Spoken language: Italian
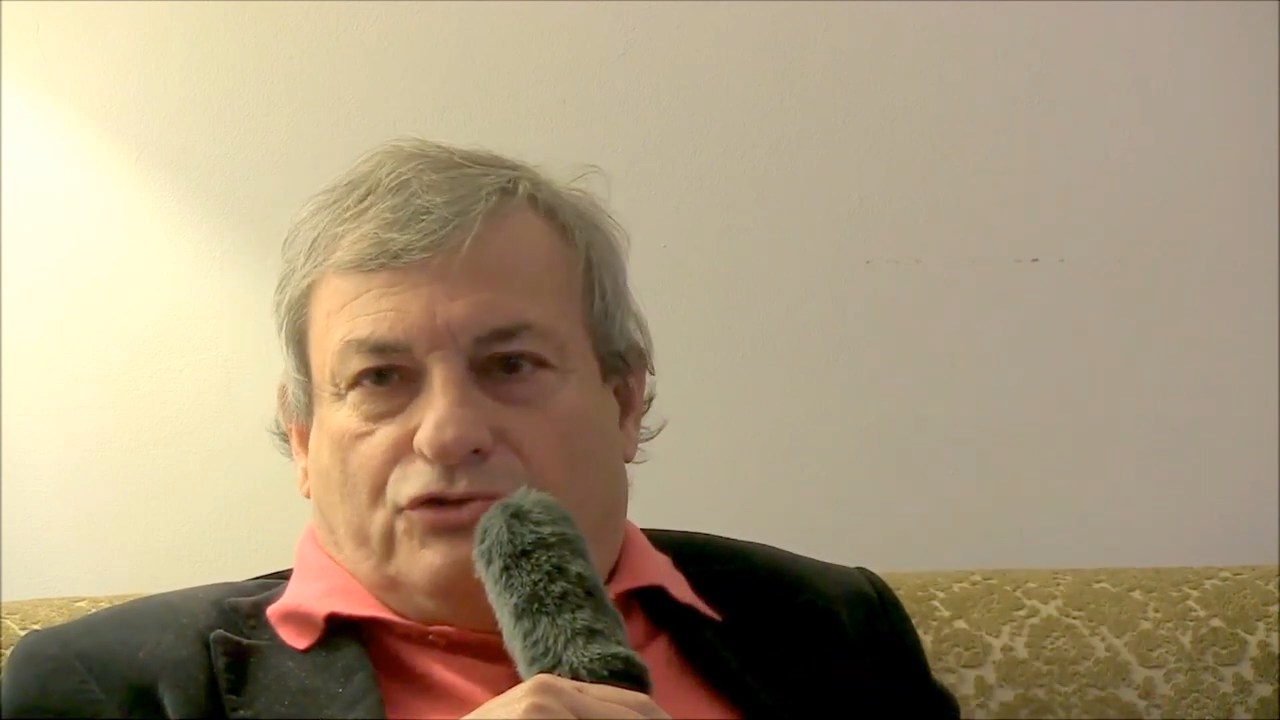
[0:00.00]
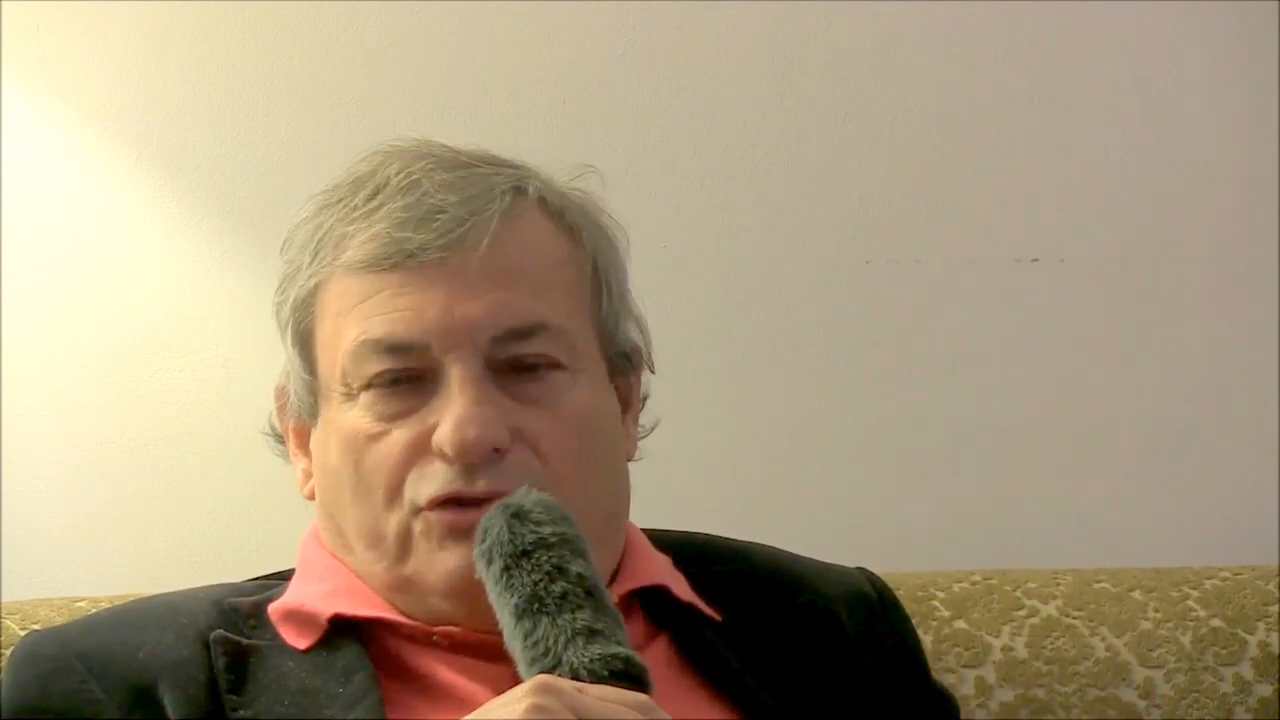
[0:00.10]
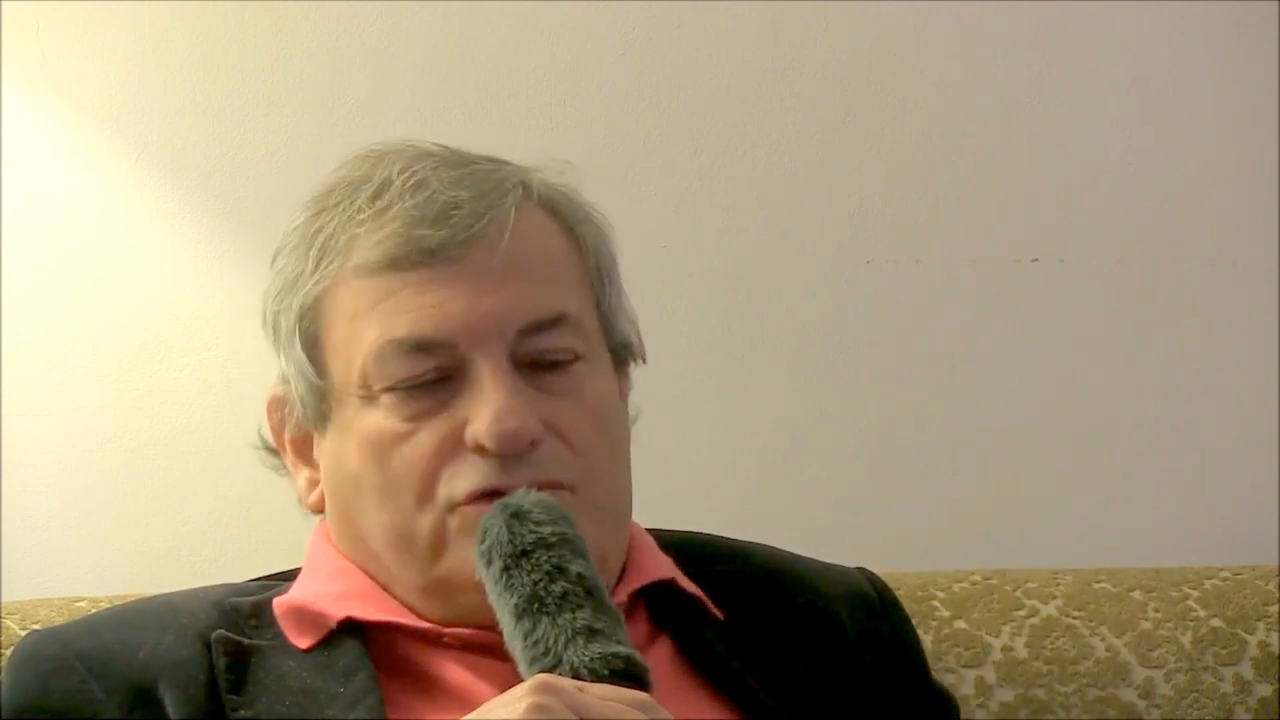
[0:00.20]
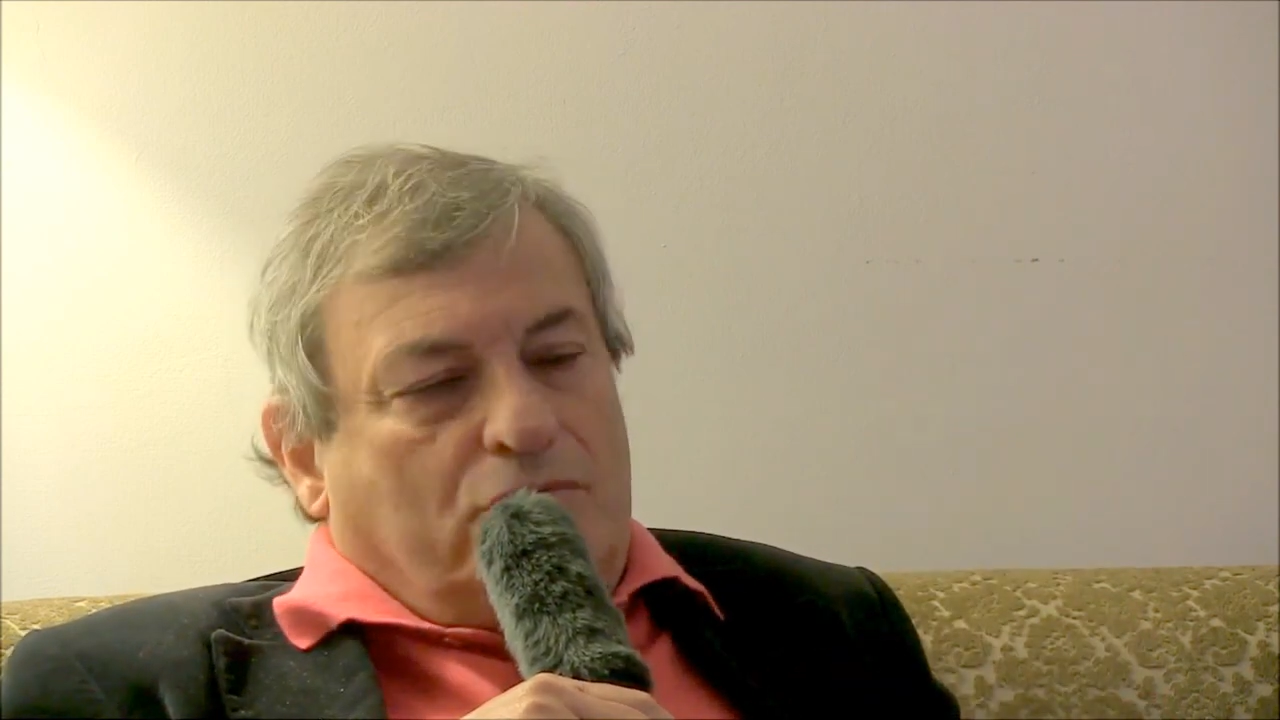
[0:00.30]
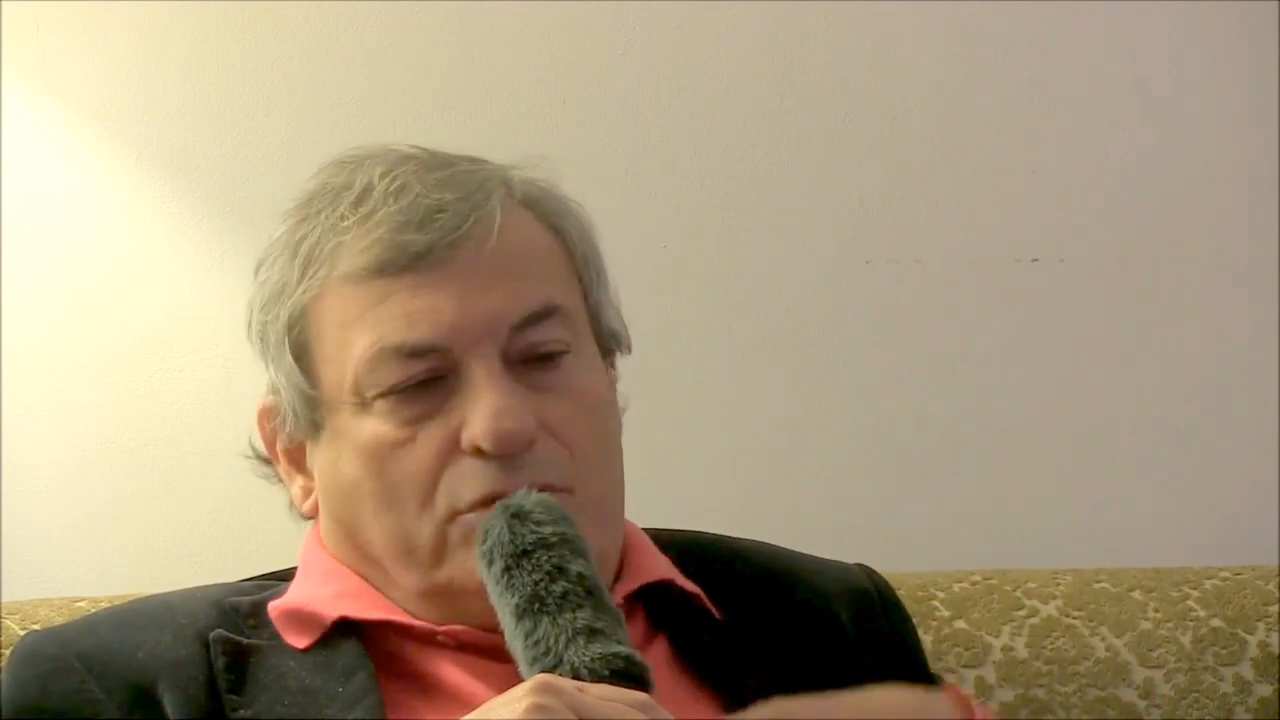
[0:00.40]

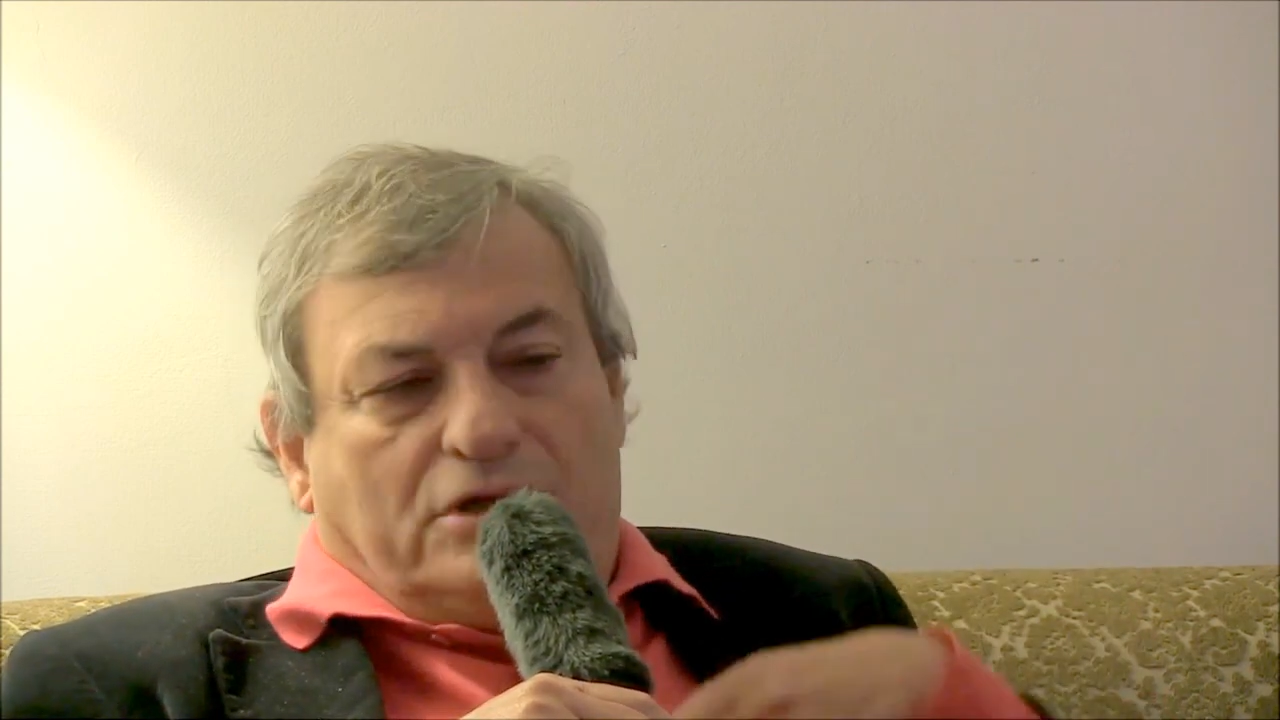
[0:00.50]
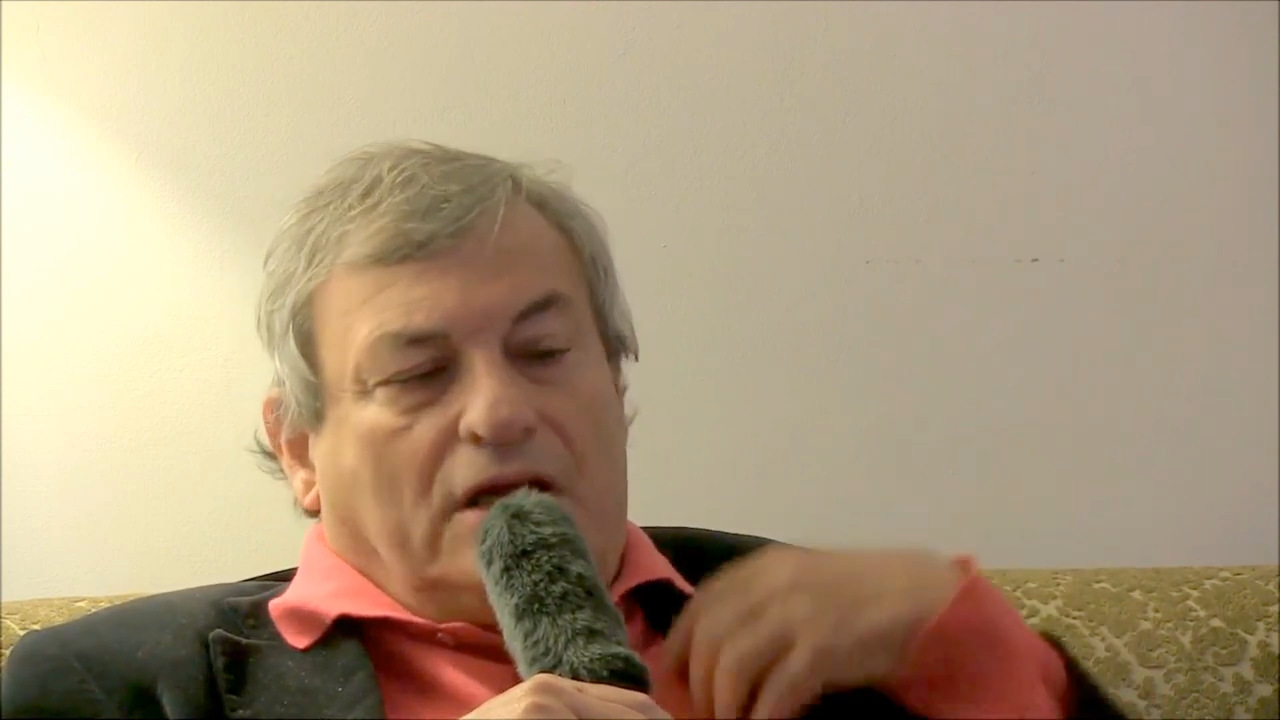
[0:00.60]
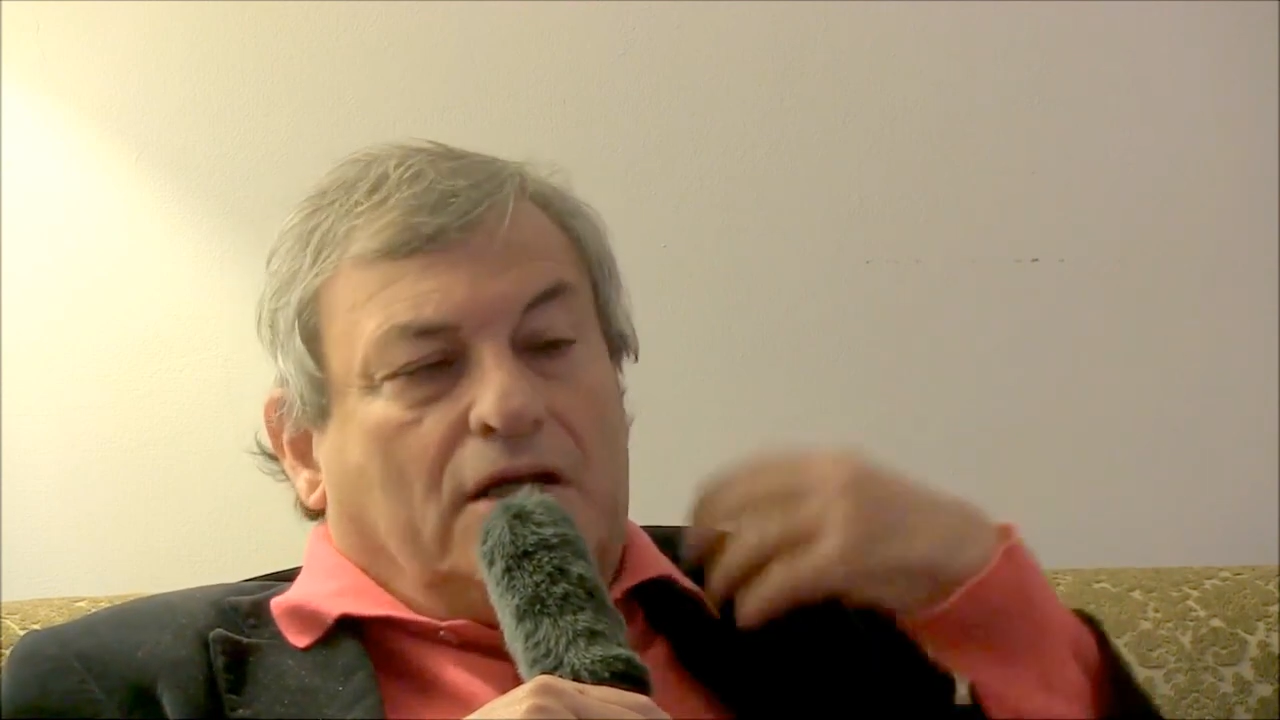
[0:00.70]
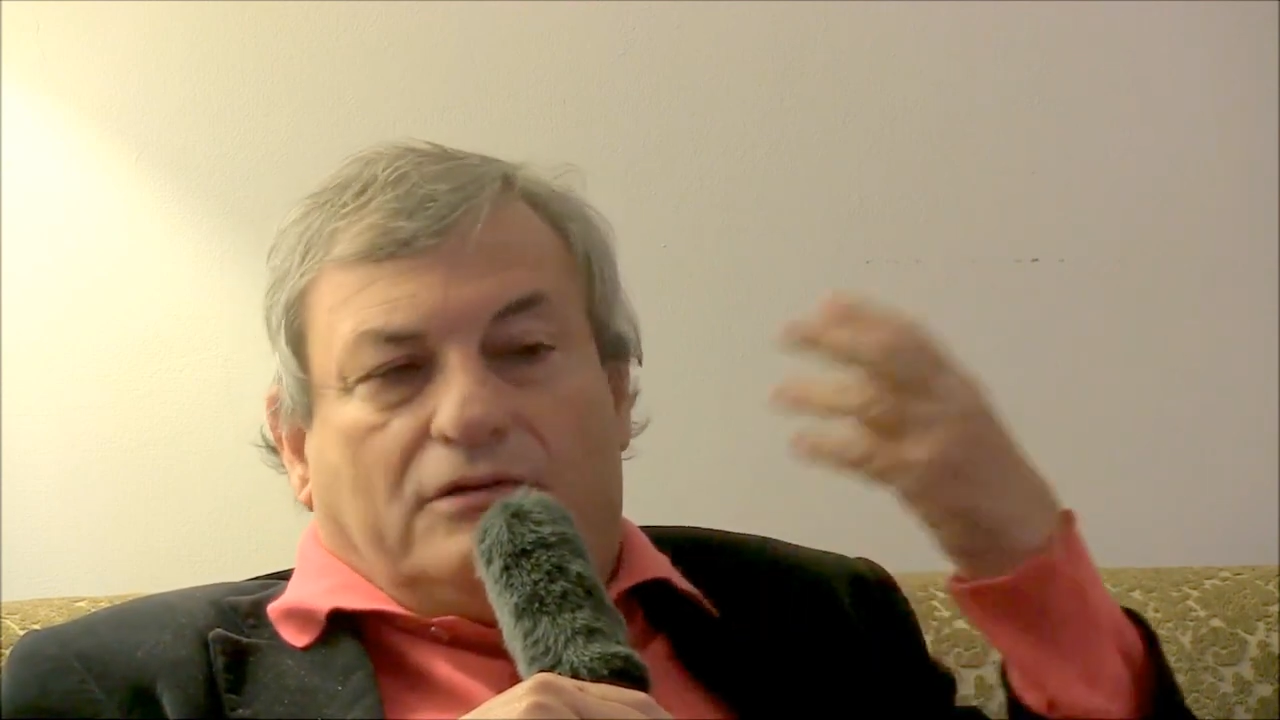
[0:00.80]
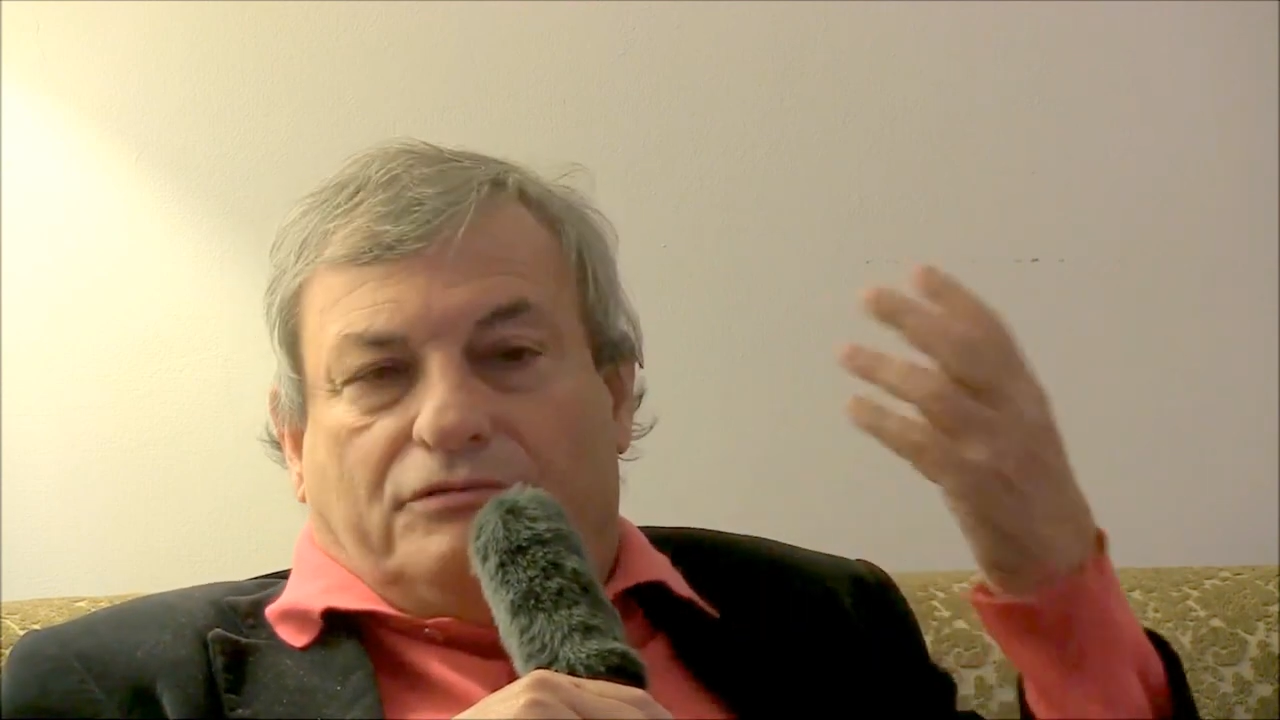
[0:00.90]
censoria